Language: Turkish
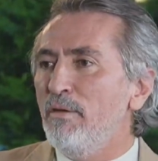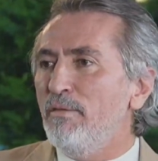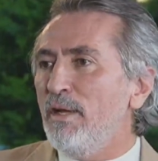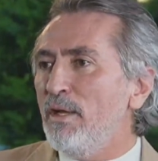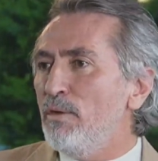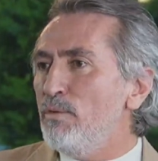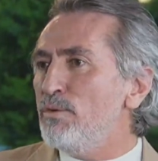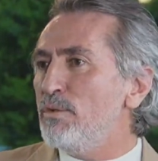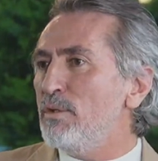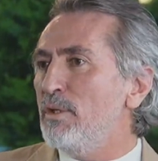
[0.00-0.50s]
ve
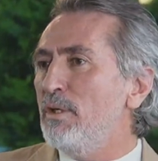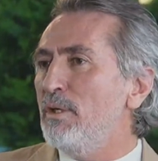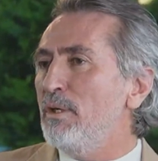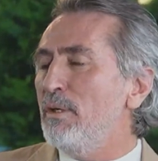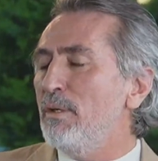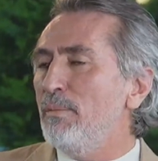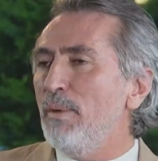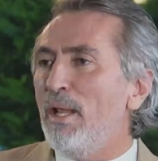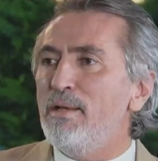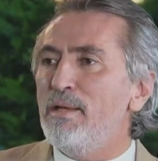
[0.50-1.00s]
henüz
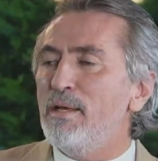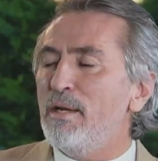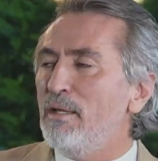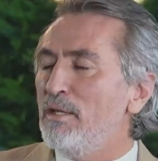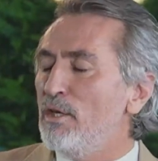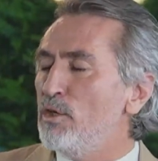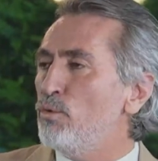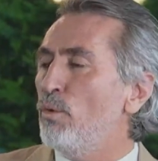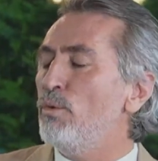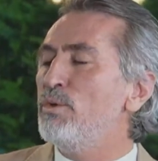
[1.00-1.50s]
e, belki
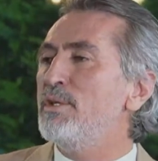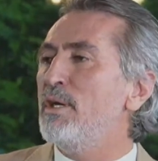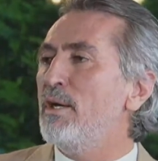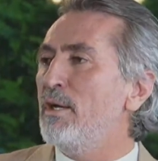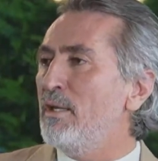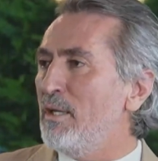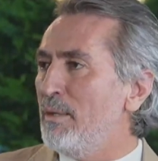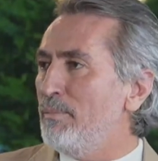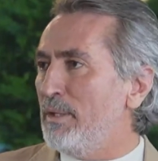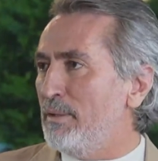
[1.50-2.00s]
yaraları çok
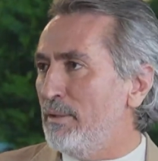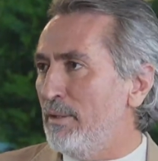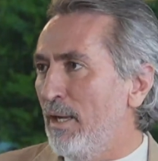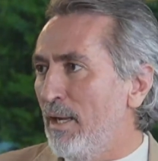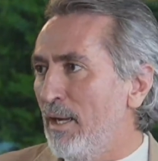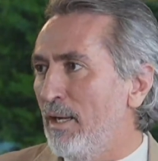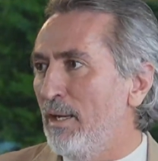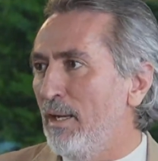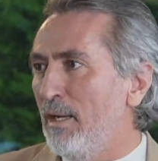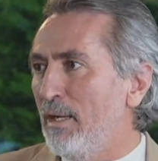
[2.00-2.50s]
sarılamadı
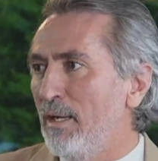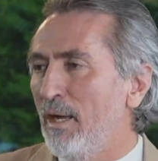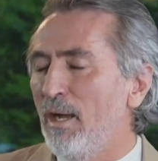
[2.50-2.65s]
hala.